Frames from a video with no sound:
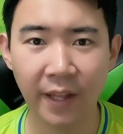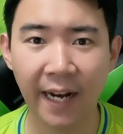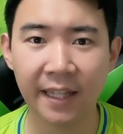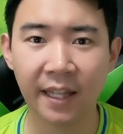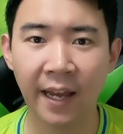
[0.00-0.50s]

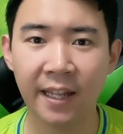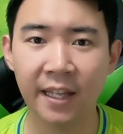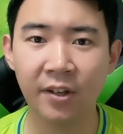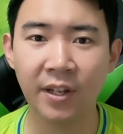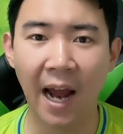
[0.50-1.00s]
狙った
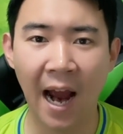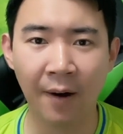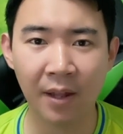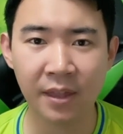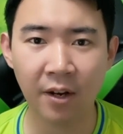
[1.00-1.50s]
ヘディングに合
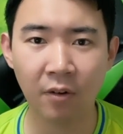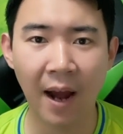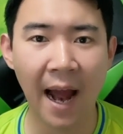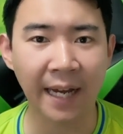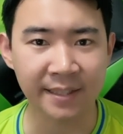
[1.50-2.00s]
わせるの
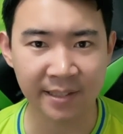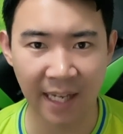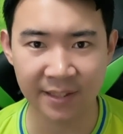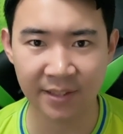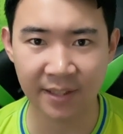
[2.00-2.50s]
は
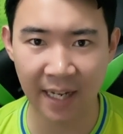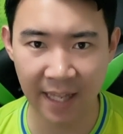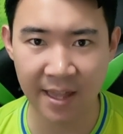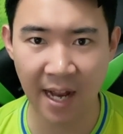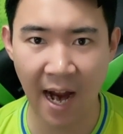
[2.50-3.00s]
さすが
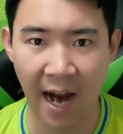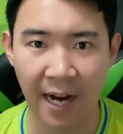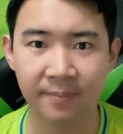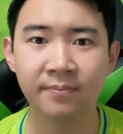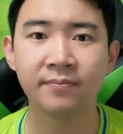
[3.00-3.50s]
でした。
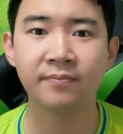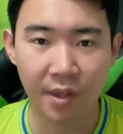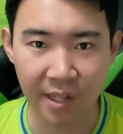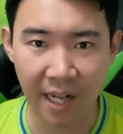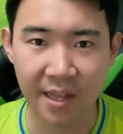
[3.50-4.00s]

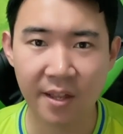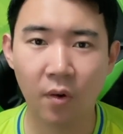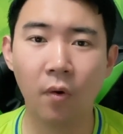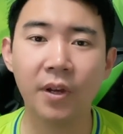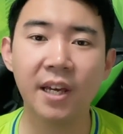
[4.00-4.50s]
しかし
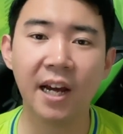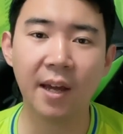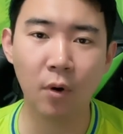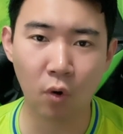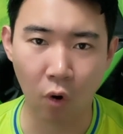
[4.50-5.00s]
追い上
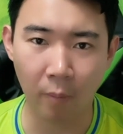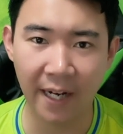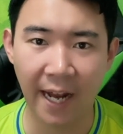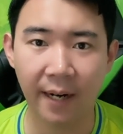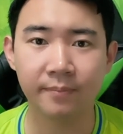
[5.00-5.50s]
げもここま
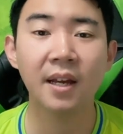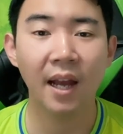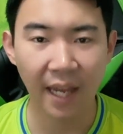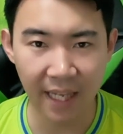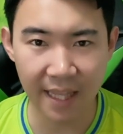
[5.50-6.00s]
で。
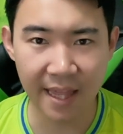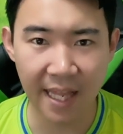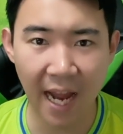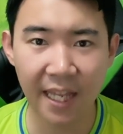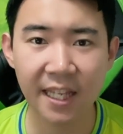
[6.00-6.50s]

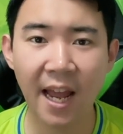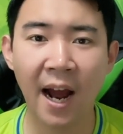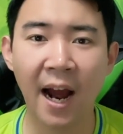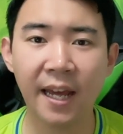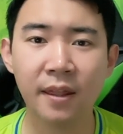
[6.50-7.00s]
1対2で
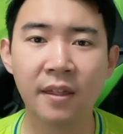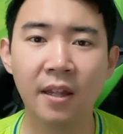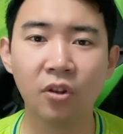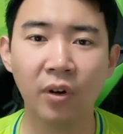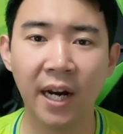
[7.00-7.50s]
敗
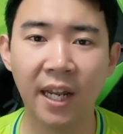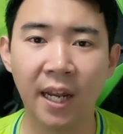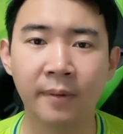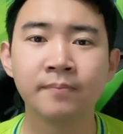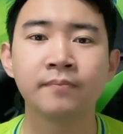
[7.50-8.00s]
戦とな
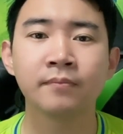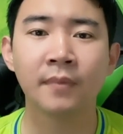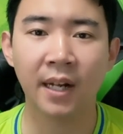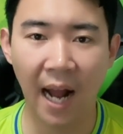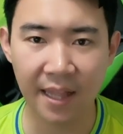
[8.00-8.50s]
り、
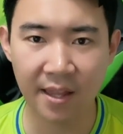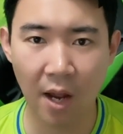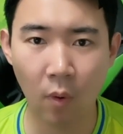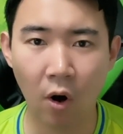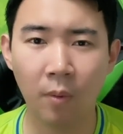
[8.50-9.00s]
勝ち
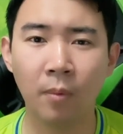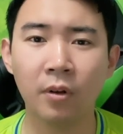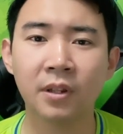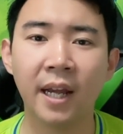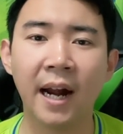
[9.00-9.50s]
点を
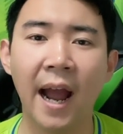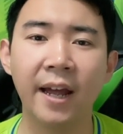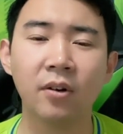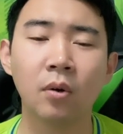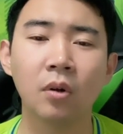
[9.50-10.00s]
持って
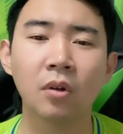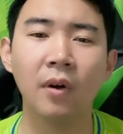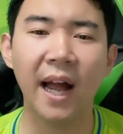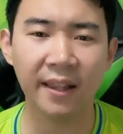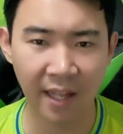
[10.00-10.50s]
帰るこ
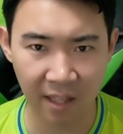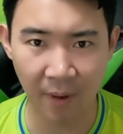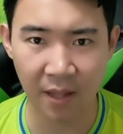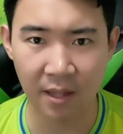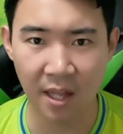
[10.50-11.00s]
とができ
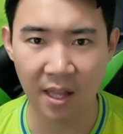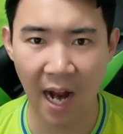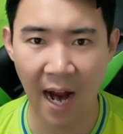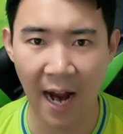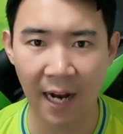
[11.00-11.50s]
ませんでし
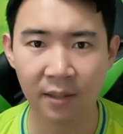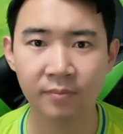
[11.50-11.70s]
た。